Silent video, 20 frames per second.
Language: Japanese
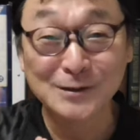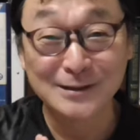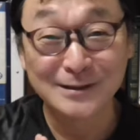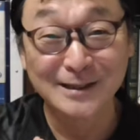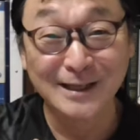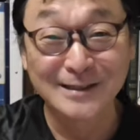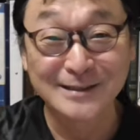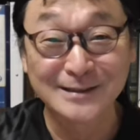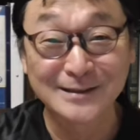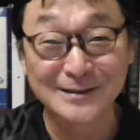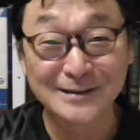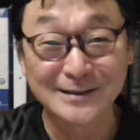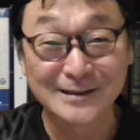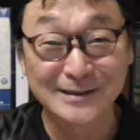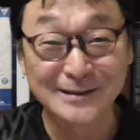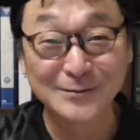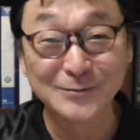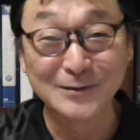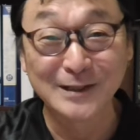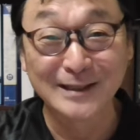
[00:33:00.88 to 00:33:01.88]
人に対し
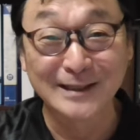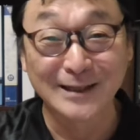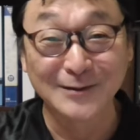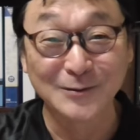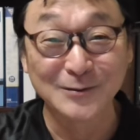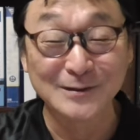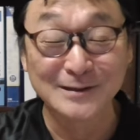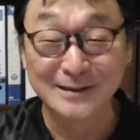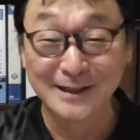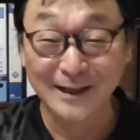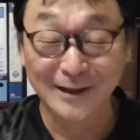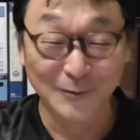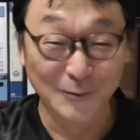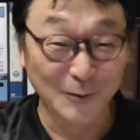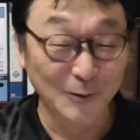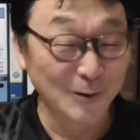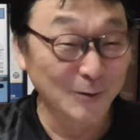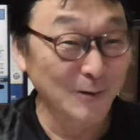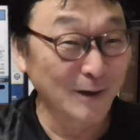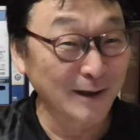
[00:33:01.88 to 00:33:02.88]
て言ってたのに、なんか
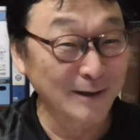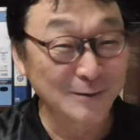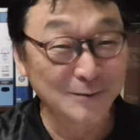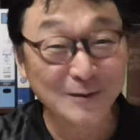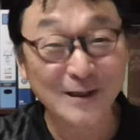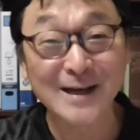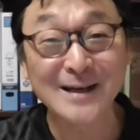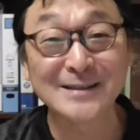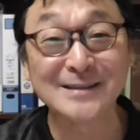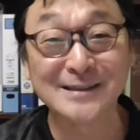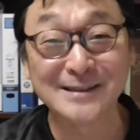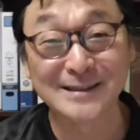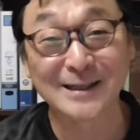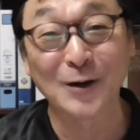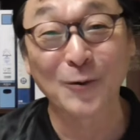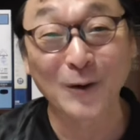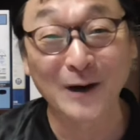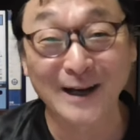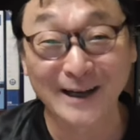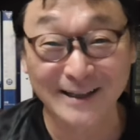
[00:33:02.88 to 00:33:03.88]
これはユダヤ人し
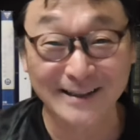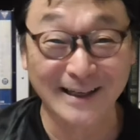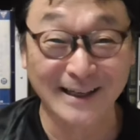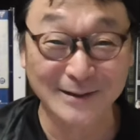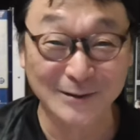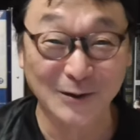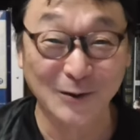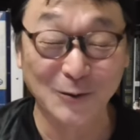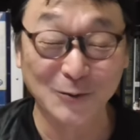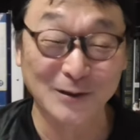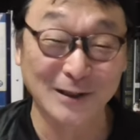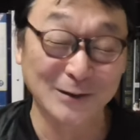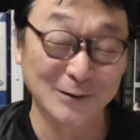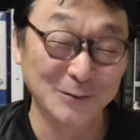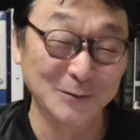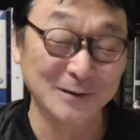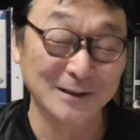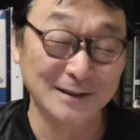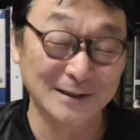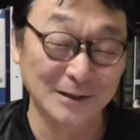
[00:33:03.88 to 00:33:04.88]
かわからないようなことやと
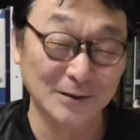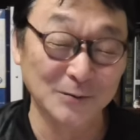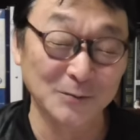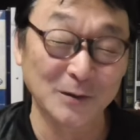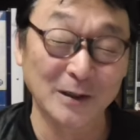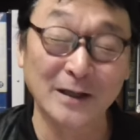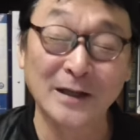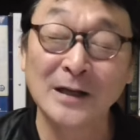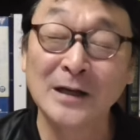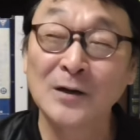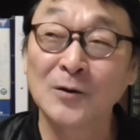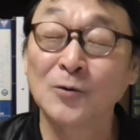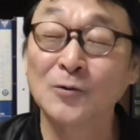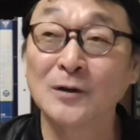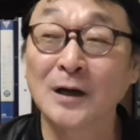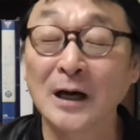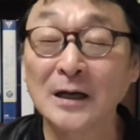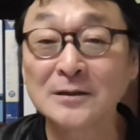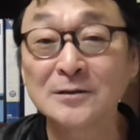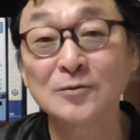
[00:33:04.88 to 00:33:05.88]
思うんですけどもね、この
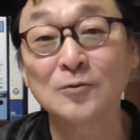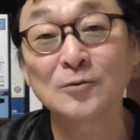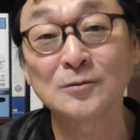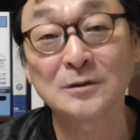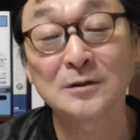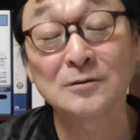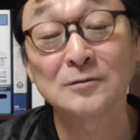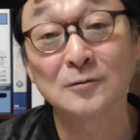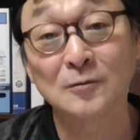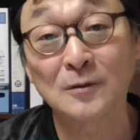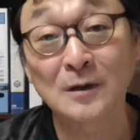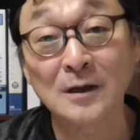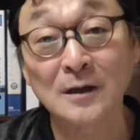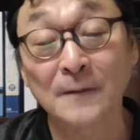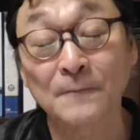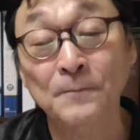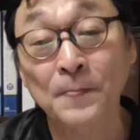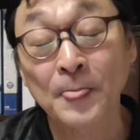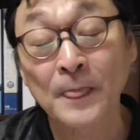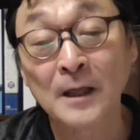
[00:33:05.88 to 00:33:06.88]
初穂っていうの
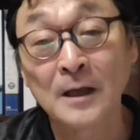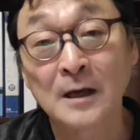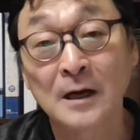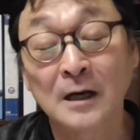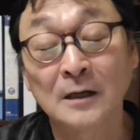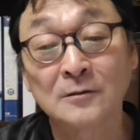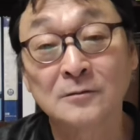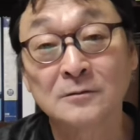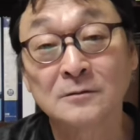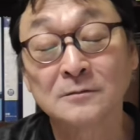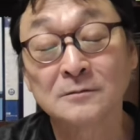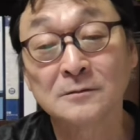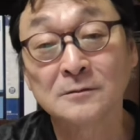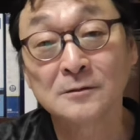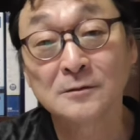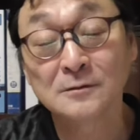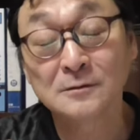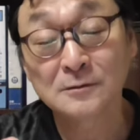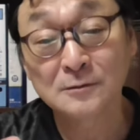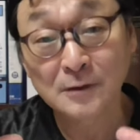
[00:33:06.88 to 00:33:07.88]
は、あの、
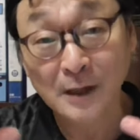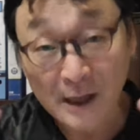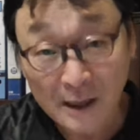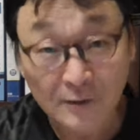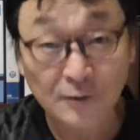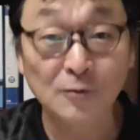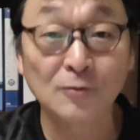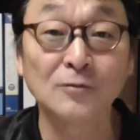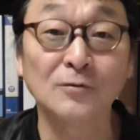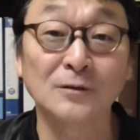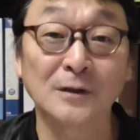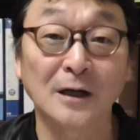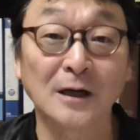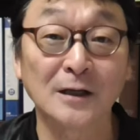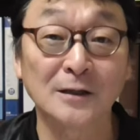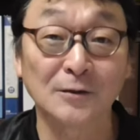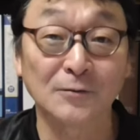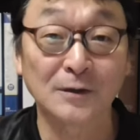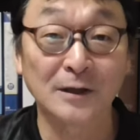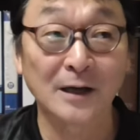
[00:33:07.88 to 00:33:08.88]
ユダヤ教の
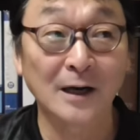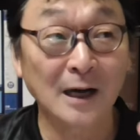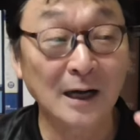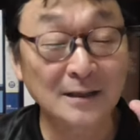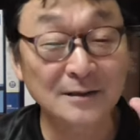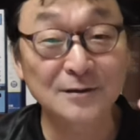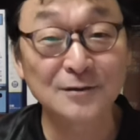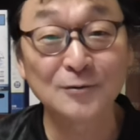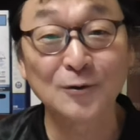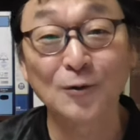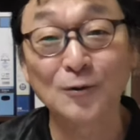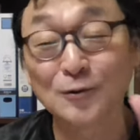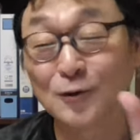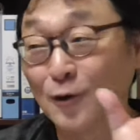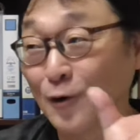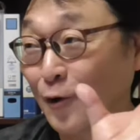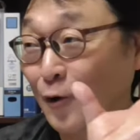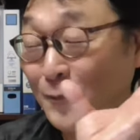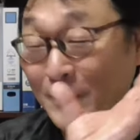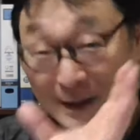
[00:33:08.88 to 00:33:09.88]
中にはね、初穂
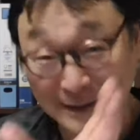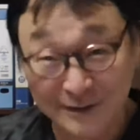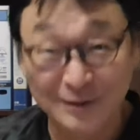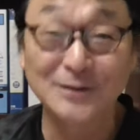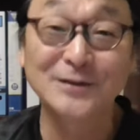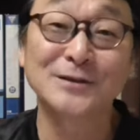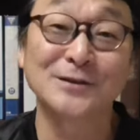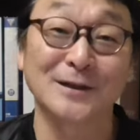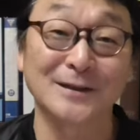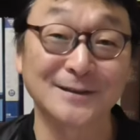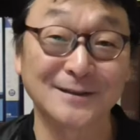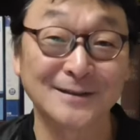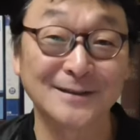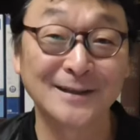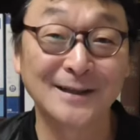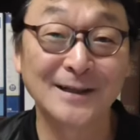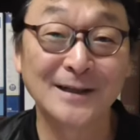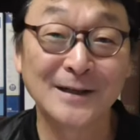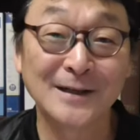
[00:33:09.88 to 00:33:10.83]
のお祭りって言うんです。